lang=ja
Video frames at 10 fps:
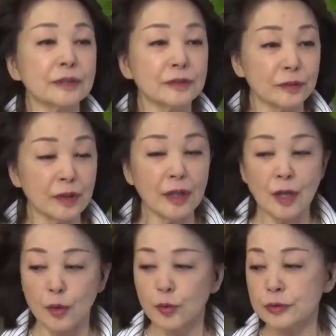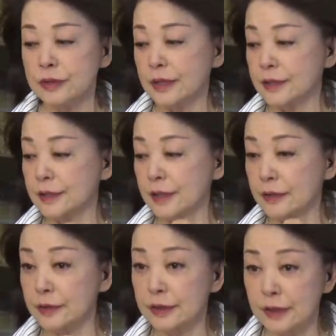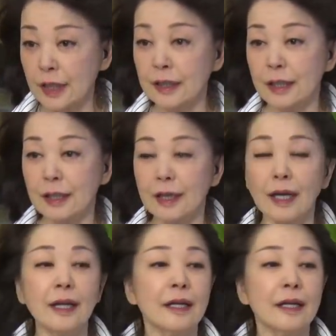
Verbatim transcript: すよね。こっちが侵略しないんだから、